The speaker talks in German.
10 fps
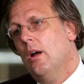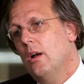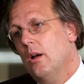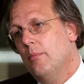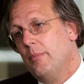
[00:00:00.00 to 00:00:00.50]

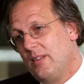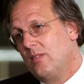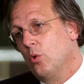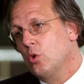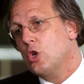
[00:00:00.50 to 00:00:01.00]
äh, mit
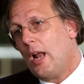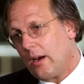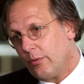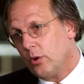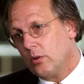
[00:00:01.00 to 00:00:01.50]
so
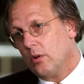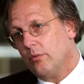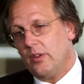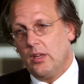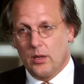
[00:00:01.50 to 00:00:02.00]

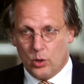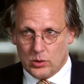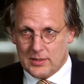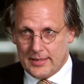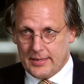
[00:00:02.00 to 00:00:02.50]
Schlagwörtern wie
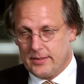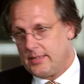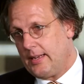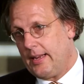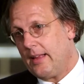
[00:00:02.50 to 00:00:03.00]
künstliche
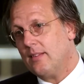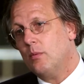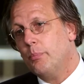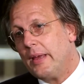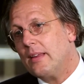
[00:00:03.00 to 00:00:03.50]

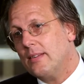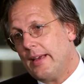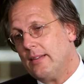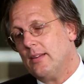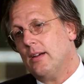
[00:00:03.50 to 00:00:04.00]
Intelligenz, Big
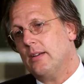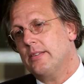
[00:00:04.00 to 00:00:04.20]
Data.